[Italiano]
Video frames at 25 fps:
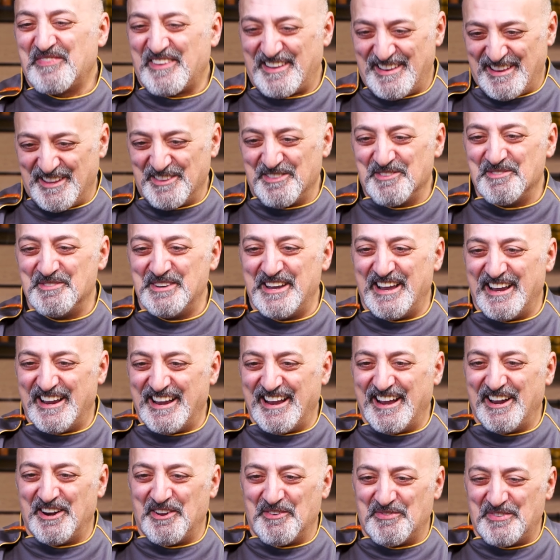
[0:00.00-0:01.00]

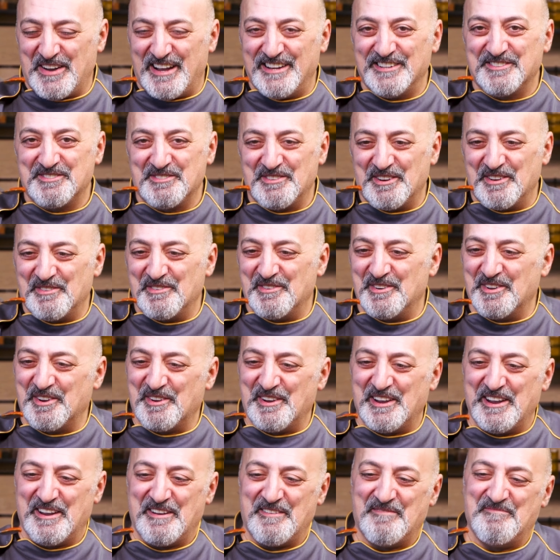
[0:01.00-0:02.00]
L'anduia lo fa il suo
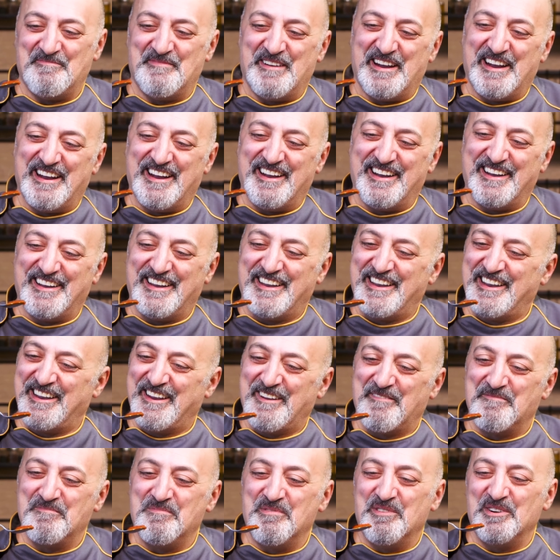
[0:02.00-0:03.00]
lavoro, eh? ma
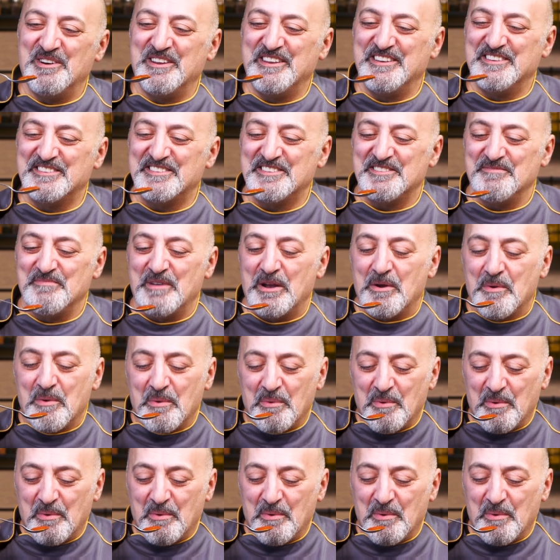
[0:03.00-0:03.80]
è buonissima.